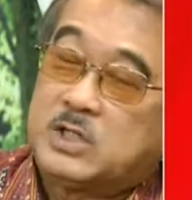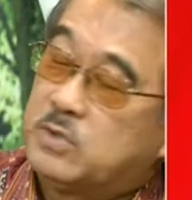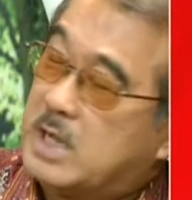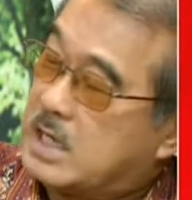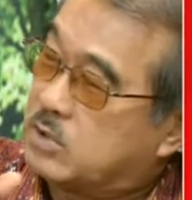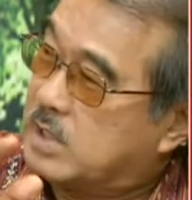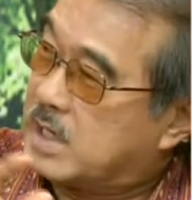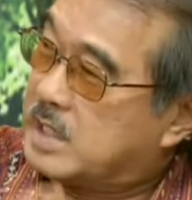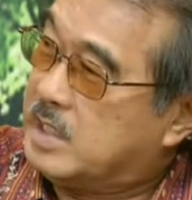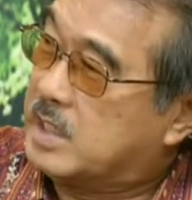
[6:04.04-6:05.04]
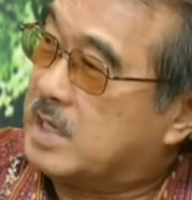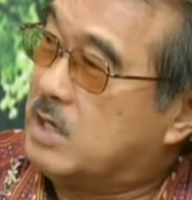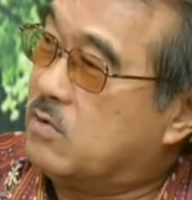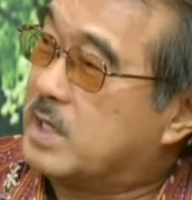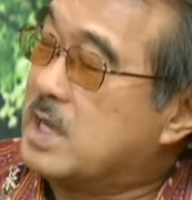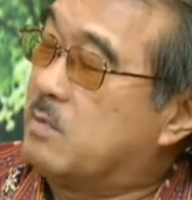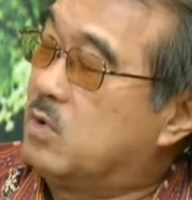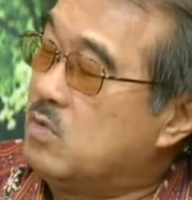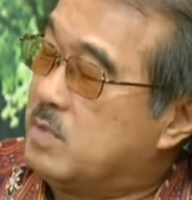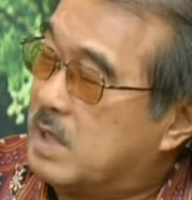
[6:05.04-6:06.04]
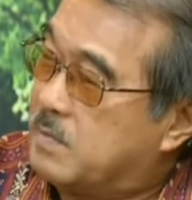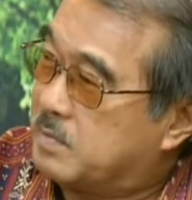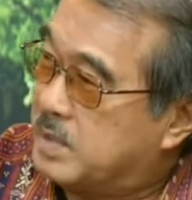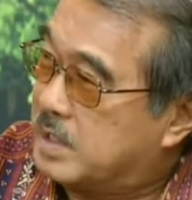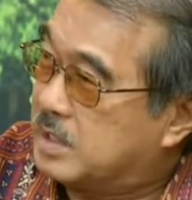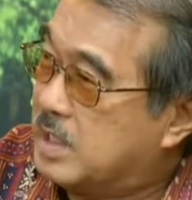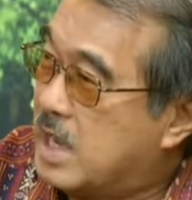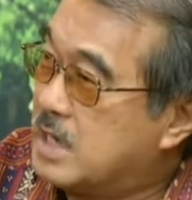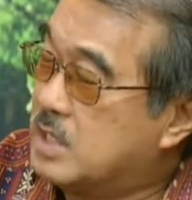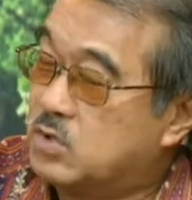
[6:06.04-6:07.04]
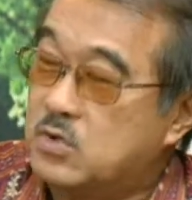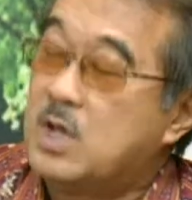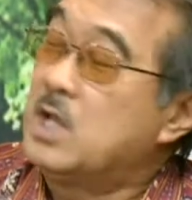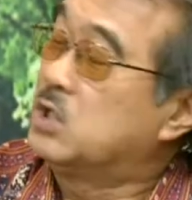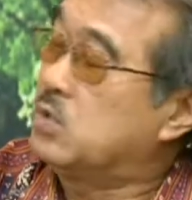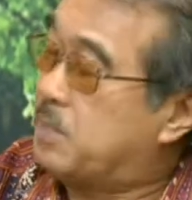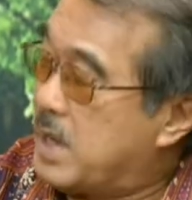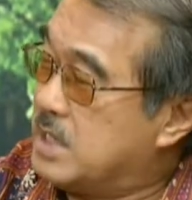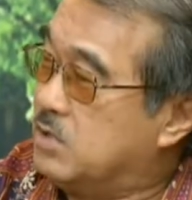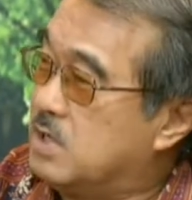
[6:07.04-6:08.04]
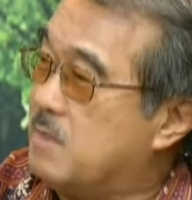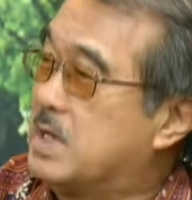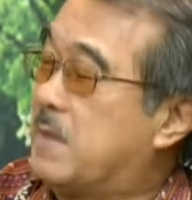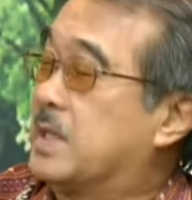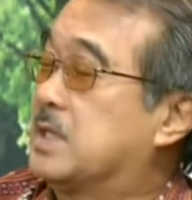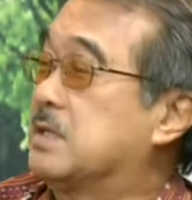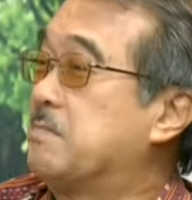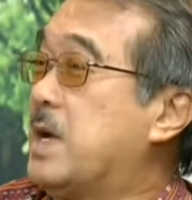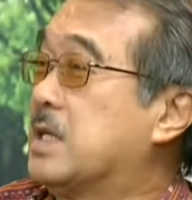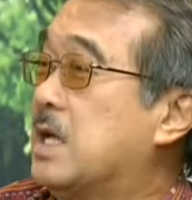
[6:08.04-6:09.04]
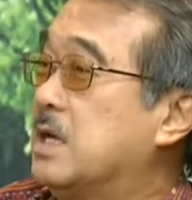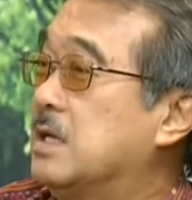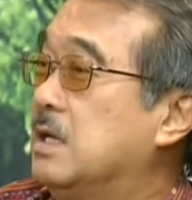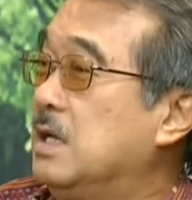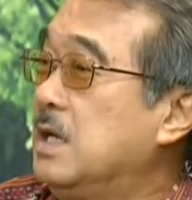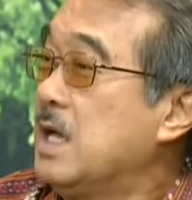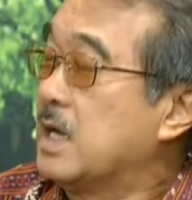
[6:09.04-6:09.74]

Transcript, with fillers: Saudara-saudara kita di luar yang belum mendapat pekerjaan itu supaya juga mendapat kesempatan. Mm-hmm.